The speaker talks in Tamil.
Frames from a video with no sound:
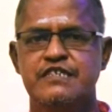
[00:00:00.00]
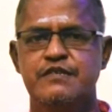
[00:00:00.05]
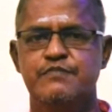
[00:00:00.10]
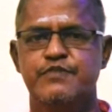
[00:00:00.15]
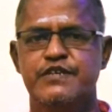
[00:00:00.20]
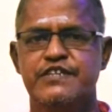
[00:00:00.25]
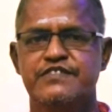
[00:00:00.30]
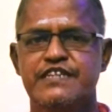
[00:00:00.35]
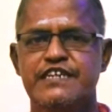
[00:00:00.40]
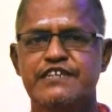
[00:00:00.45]

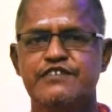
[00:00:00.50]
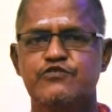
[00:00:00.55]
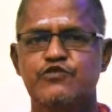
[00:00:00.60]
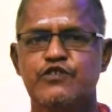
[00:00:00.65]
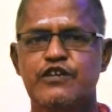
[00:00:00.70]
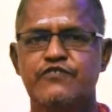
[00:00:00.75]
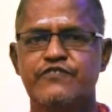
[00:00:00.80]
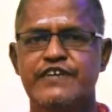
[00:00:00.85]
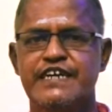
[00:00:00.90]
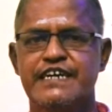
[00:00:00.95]
இப்படித்தான்
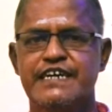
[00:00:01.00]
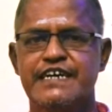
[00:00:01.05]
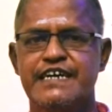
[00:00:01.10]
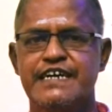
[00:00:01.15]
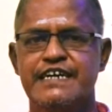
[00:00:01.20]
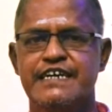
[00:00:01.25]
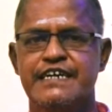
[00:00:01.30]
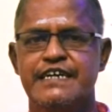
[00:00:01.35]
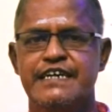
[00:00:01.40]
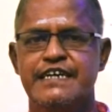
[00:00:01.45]
சொல்லுவேங்க
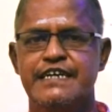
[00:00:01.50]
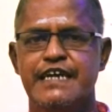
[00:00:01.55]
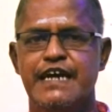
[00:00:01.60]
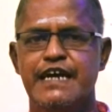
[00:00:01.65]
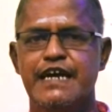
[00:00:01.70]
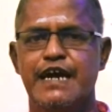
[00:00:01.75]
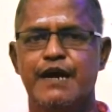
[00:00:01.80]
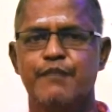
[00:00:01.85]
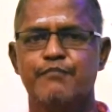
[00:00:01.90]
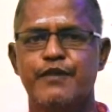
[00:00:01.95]

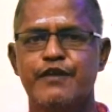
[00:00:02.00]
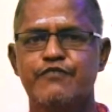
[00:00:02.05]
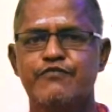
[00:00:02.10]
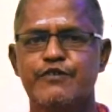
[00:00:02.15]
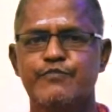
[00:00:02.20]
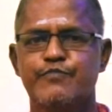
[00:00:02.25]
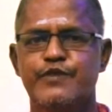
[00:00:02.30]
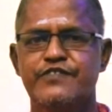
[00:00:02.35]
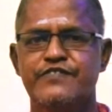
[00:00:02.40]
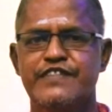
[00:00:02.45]
எங்கள்
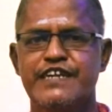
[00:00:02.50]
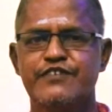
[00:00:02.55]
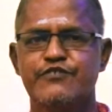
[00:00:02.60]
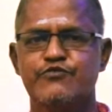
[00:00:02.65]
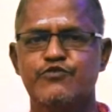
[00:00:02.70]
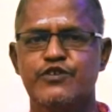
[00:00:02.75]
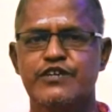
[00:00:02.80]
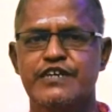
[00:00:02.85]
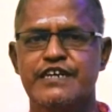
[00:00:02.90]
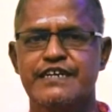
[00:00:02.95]
அப்பாவும்
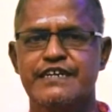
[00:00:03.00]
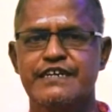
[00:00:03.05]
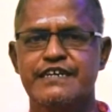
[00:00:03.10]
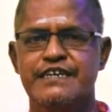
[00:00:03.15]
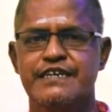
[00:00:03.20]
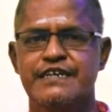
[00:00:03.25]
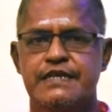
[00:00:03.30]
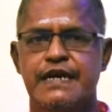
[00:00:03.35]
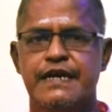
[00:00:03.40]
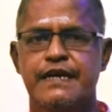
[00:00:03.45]
இப்படித்தான் சொன்னார்
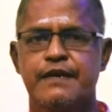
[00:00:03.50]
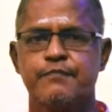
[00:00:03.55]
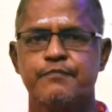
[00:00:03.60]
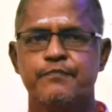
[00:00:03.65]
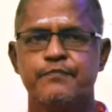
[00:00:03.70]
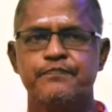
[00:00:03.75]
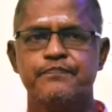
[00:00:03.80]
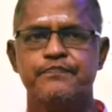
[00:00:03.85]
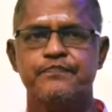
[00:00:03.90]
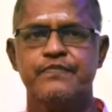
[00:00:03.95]
சார்
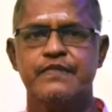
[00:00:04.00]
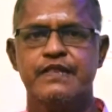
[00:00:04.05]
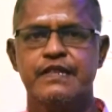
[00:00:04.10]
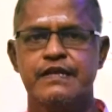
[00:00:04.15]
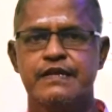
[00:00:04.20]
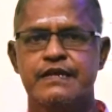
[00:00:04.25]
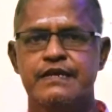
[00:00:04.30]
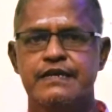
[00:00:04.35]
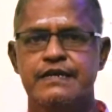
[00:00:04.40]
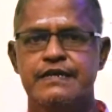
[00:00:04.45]

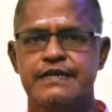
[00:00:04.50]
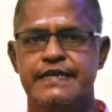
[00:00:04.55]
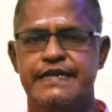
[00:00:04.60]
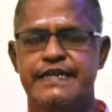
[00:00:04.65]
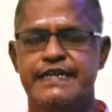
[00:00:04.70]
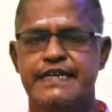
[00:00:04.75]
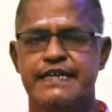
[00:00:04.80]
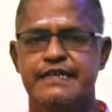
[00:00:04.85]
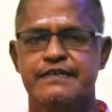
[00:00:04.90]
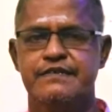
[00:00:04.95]

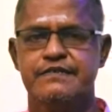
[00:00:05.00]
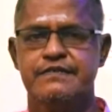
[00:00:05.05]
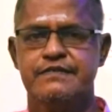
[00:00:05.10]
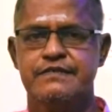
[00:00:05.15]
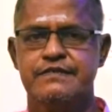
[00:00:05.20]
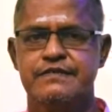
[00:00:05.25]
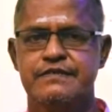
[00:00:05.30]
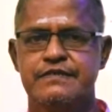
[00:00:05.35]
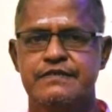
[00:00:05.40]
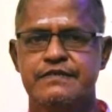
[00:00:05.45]
என்ன
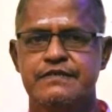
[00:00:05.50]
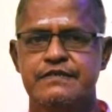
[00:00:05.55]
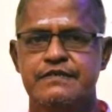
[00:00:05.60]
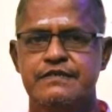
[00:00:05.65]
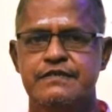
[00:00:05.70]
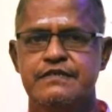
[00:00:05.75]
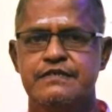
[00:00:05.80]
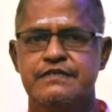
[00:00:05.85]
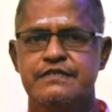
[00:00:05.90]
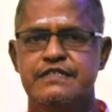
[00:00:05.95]

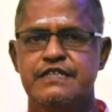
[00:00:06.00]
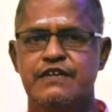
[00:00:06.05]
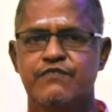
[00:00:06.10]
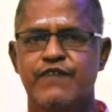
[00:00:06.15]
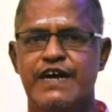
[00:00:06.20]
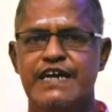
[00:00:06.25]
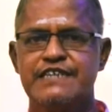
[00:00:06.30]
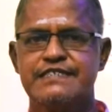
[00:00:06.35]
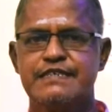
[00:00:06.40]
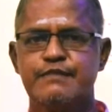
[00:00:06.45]
இந்த
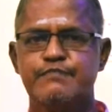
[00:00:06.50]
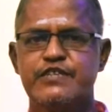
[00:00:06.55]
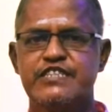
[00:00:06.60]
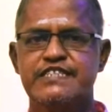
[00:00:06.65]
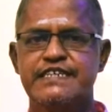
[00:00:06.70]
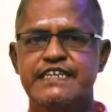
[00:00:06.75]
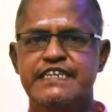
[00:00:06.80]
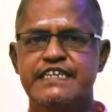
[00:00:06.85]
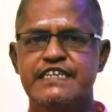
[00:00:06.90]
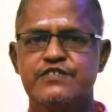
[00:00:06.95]
வாட்சை
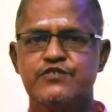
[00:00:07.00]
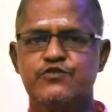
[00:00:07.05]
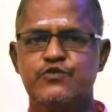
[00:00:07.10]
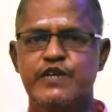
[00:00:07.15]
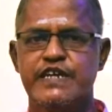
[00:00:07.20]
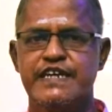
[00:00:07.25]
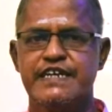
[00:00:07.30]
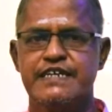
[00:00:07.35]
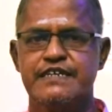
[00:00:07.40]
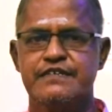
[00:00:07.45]
பற்றி என்ன
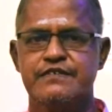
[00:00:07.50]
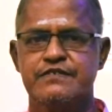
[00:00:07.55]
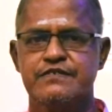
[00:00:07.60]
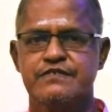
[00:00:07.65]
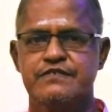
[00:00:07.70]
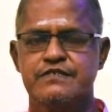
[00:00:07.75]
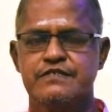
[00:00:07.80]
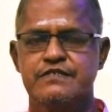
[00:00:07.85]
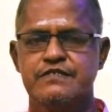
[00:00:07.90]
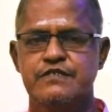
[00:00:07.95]
சொன்னீங்க
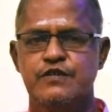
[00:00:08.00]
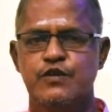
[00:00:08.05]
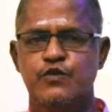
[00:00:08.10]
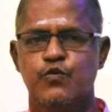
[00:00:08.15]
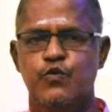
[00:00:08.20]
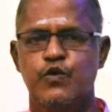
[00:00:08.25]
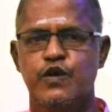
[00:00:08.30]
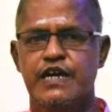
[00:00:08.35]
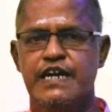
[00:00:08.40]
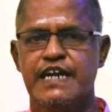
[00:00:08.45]

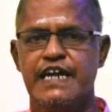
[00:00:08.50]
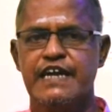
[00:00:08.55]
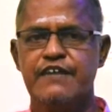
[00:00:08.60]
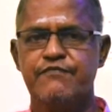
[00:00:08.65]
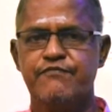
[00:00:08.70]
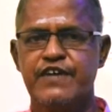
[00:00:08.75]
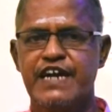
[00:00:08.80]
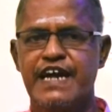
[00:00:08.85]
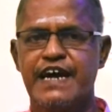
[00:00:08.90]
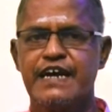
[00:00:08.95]
உங்கள்
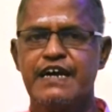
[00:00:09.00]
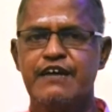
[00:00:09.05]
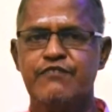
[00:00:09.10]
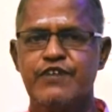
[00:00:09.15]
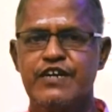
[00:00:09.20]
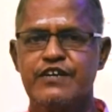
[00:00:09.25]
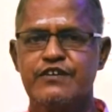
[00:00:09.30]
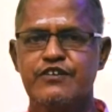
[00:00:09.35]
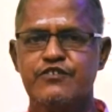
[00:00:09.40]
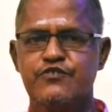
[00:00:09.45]
லைஃப்
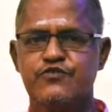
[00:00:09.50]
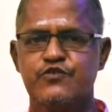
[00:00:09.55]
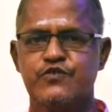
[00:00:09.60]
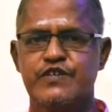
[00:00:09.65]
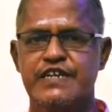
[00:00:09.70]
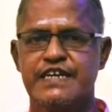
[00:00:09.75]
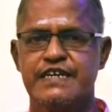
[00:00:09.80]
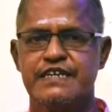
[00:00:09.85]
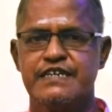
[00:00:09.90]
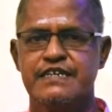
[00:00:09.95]
லாங்காக வரும்னு
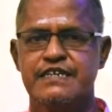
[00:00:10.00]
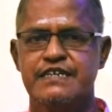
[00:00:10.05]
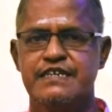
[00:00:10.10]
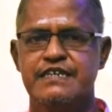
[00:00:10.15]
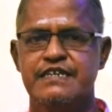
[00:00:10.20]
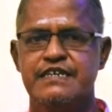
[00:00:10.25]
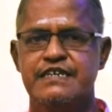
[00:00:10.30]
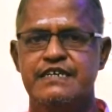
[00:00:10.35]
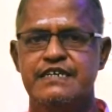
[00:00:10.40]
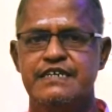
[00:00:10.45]
சொன்னேன்
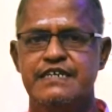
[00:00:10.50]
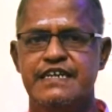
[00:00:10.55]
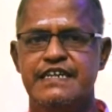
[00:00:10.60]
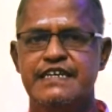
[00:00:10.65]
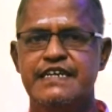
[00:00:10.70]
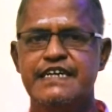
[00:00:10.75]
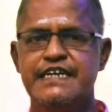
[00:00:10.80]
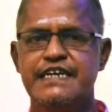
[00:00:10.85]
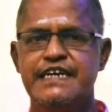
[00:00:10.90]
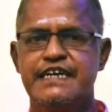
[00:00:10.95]

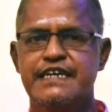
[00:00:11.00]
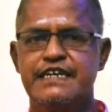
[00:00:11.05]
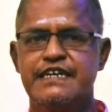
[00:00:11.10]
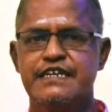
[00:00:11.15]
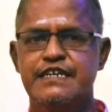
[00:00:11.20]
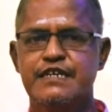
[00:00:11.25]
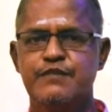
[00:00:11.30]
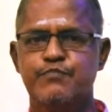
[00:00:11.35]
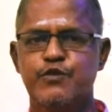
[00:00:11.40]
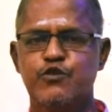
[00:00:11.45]
என்னையா
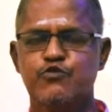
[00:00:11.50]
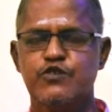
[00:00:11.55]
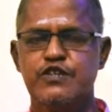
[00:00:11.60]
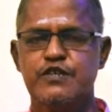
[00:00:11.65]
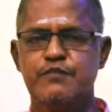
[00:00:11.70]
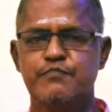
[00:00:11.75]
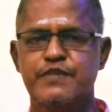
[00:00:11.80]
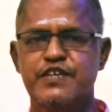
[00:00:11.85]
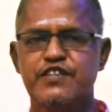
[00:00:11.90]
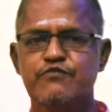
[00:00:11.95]
இருக்குது இப்போ
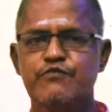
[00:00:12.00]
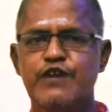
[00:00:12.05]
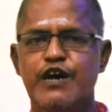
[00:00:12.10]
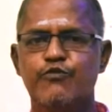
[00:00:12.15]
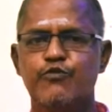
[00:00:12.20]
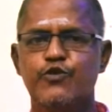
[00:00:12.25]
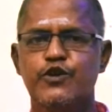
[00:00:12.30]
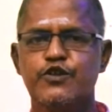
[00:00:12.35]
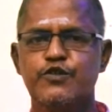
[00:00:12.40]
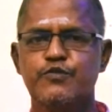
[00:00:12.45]
கொஞ்சம்
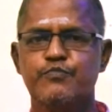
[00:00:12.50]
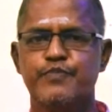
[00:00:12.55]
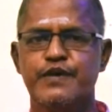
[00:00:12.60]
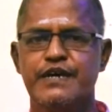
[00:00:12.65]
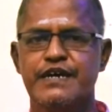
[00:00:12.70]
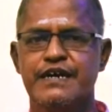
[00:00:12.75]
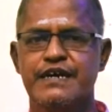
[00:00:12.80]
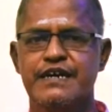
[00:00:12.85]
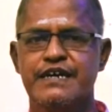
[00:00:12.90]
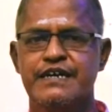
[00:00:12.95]
மெதுவாக ஓடுதுப்பா